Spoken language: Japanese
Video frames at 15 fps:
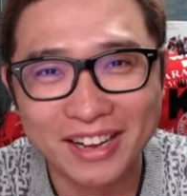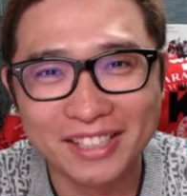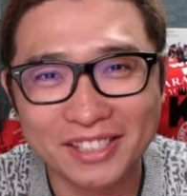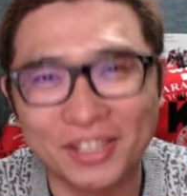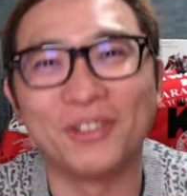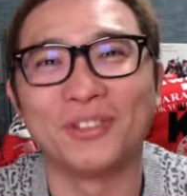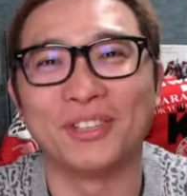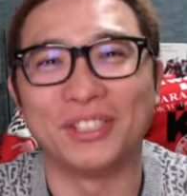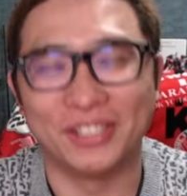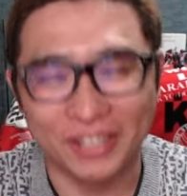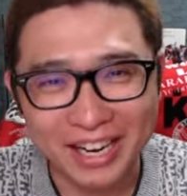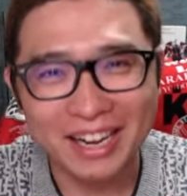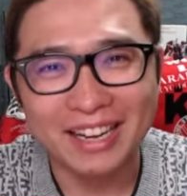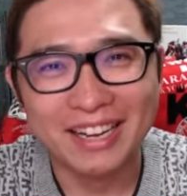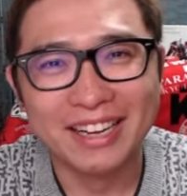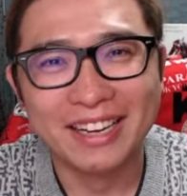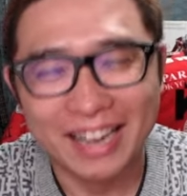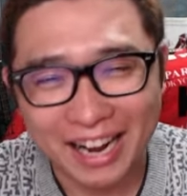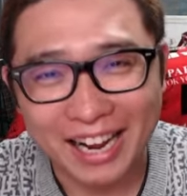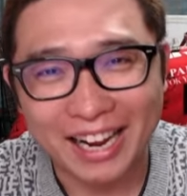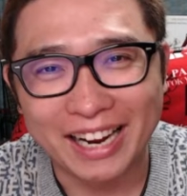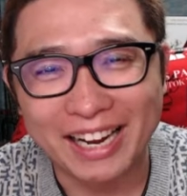そういうことですよね。
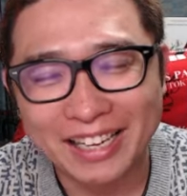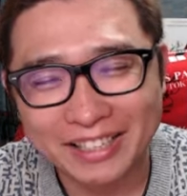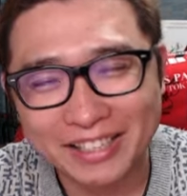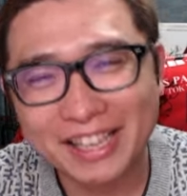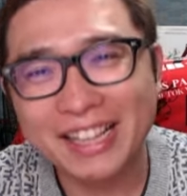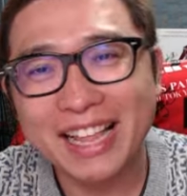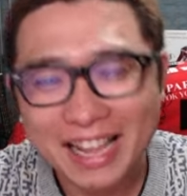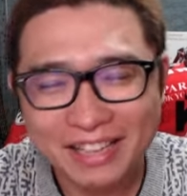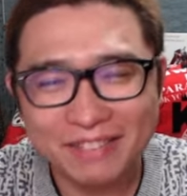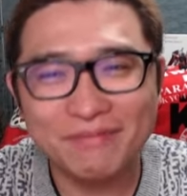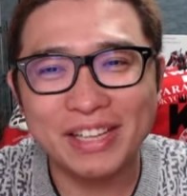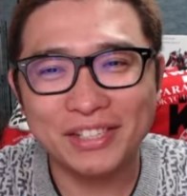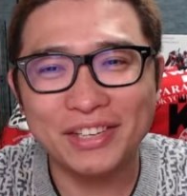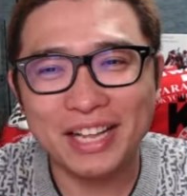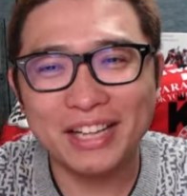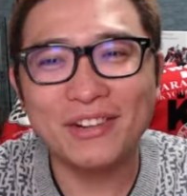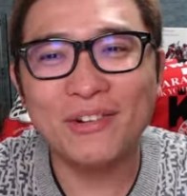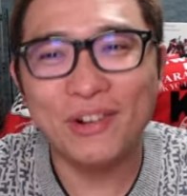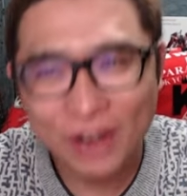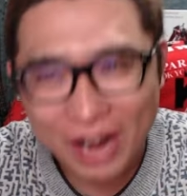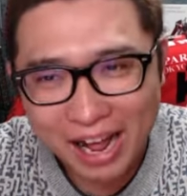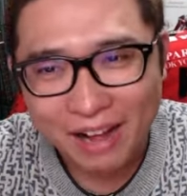はい。なんで、まあそういったとこ
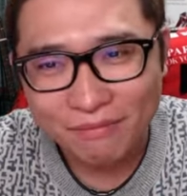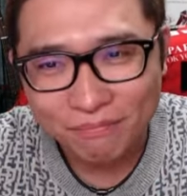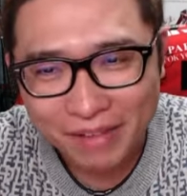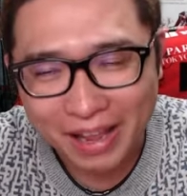ろが、